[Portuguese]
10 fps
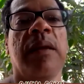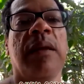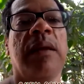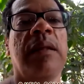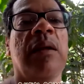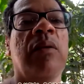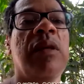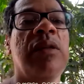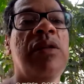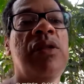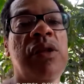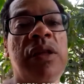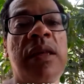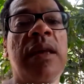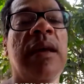Então onde a gente
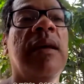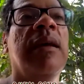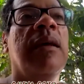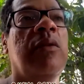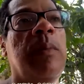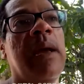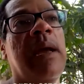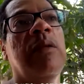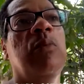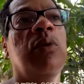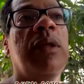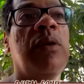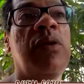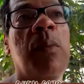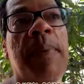ia no mercado modelo
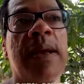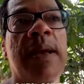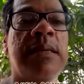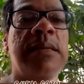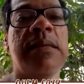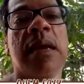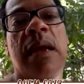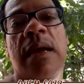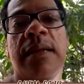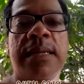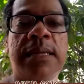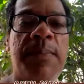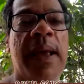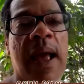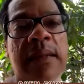tinham peças nessa
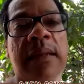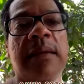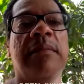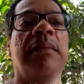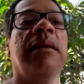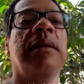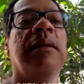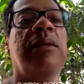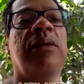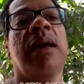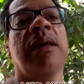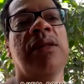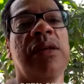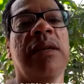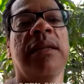pegada de
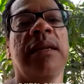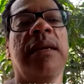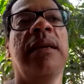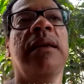argila, né?